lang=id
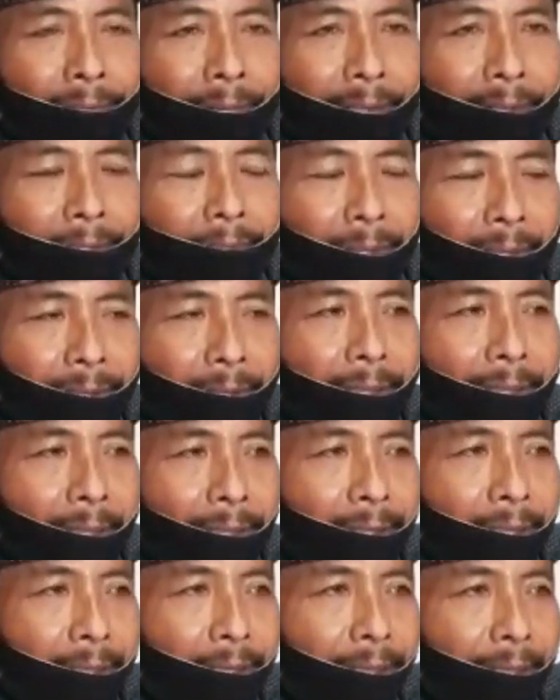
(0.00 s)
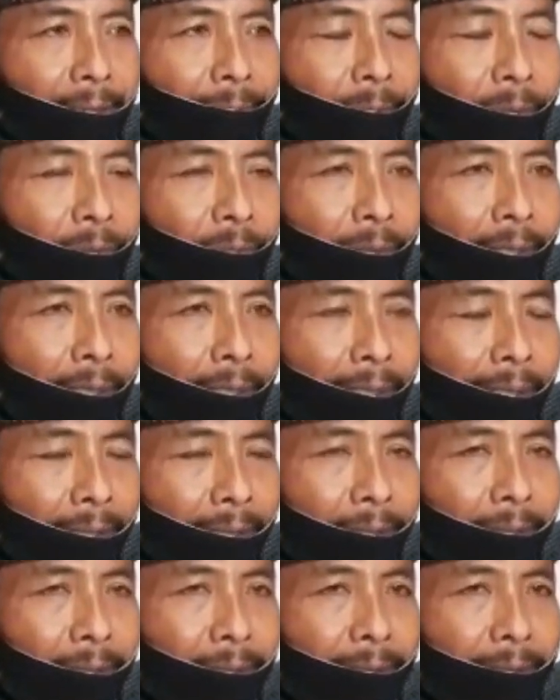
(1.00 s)
Pasti akan terjadi pengurangan
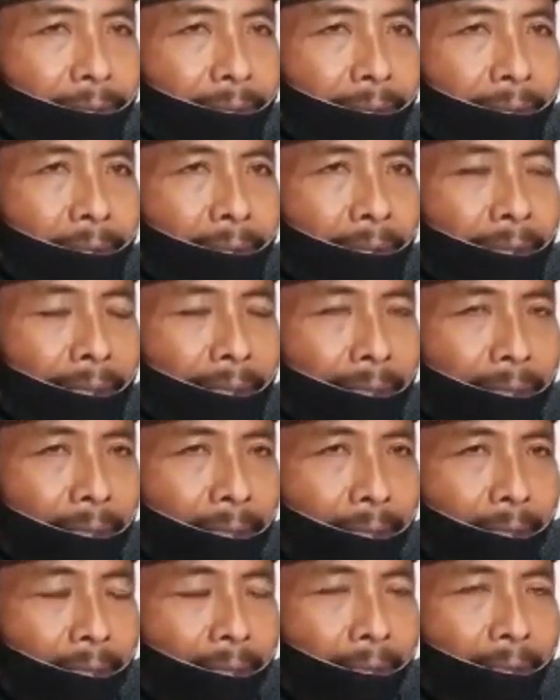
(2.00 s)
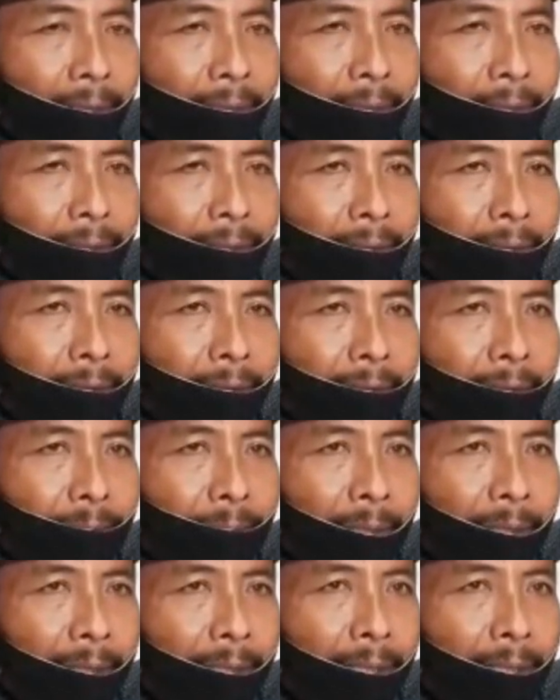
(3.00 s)
karena
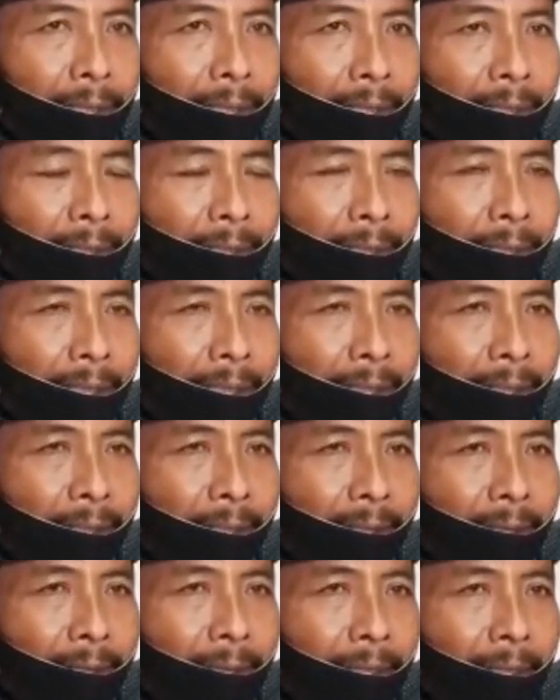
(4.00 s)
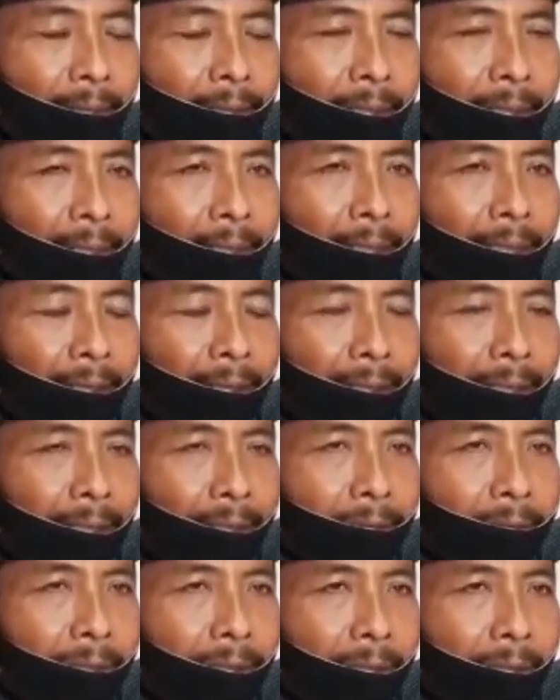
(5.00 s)
sementara ini yang yang terdata
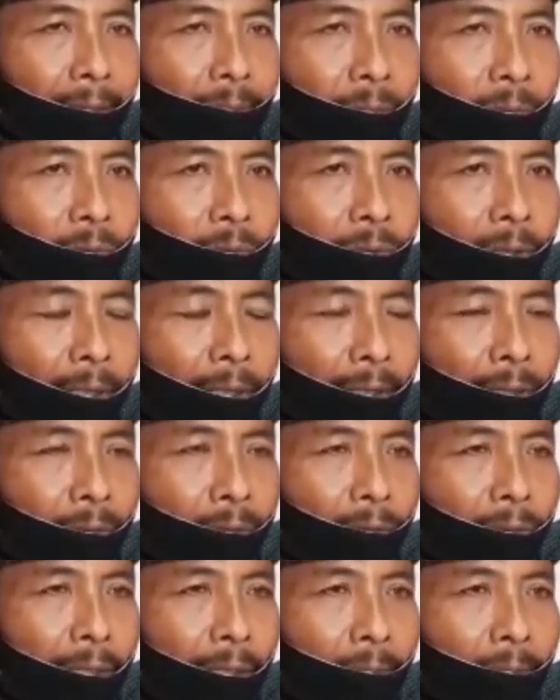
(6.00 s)
1168